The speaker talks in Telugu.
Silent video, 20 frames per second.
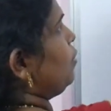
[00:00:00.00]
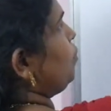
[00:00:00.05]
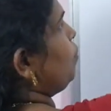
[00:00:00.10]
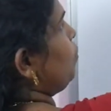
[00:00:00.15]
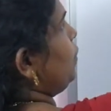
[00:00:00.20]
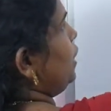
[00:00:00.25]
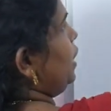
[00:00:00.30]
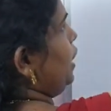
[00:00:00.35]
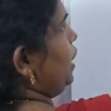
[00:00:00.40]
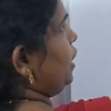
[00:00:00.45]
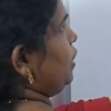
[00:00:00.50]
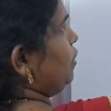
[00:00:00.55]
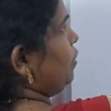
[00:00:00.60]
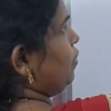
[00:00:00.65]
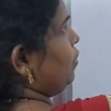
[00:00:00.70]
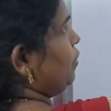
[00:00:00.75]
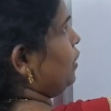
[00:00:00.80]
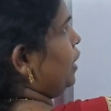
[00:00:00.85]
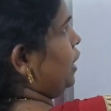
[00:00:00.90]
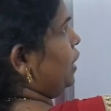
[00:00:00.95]
మరి
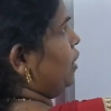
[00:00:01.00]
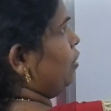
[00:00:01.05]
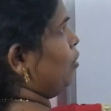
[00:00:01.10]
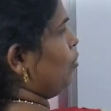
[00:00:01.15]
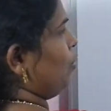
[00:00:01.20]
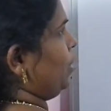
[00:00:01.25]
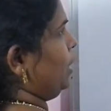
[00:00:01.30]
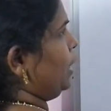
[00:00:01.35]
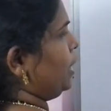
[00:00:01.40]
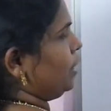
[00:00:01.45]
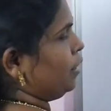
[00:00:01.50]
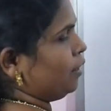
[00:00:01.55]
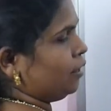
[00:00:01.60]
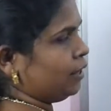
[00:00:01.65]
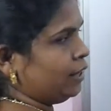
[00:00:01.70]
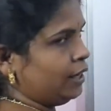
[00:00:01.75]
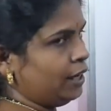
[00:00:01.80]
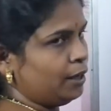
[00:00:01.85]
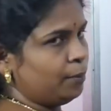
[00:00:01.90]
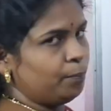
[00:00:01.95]
దీనిలోని
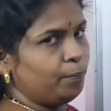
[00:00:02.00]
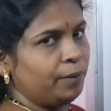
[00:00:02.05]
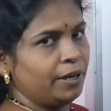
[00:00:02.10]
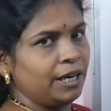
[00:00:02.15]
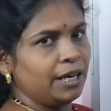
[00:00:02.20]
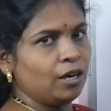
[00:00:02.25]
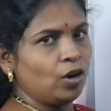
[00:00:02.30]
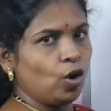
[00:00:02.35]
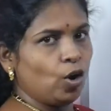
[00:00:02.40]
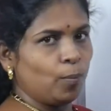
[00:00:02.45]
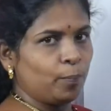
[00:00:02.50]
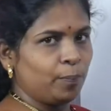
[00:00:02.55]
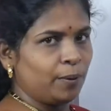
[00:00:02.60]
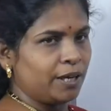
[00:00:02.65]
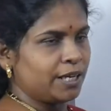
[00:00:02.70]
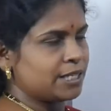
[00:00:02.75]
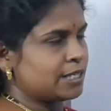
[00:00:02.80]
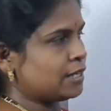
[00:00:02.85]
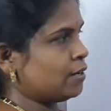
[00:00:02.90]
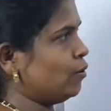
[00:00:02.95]
ఈ బి
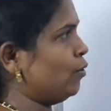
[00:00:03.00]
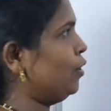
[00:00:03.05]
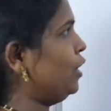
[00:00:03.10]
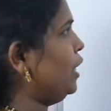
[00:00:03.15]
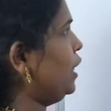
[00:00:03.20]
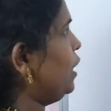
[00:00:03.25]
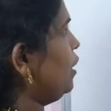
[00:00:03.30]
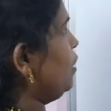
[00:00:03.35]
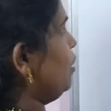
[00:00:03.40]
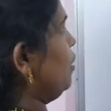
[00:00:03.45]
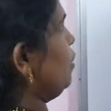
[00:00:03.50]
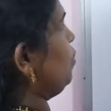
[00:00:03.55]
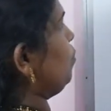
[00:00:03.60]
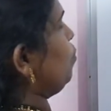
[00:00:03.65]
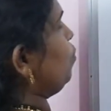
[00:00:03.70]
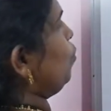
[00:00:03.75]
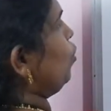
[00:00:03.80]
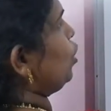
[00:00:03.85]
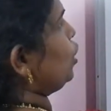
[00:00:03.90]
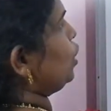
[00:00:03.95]
కాంప్లెక్స్లోని
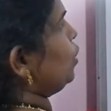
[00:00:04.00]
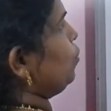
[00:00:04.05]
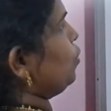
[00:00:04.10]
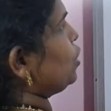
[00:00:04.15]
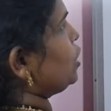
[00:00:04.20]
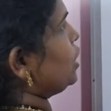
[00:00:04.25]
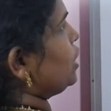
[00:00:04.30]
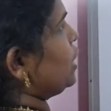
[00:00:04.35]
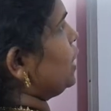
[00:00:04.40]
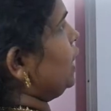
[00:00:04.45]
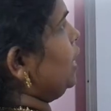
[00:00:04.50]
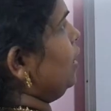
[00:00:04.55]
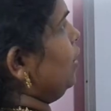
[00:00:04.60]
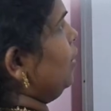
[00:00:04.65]
మొట్టమొదటిది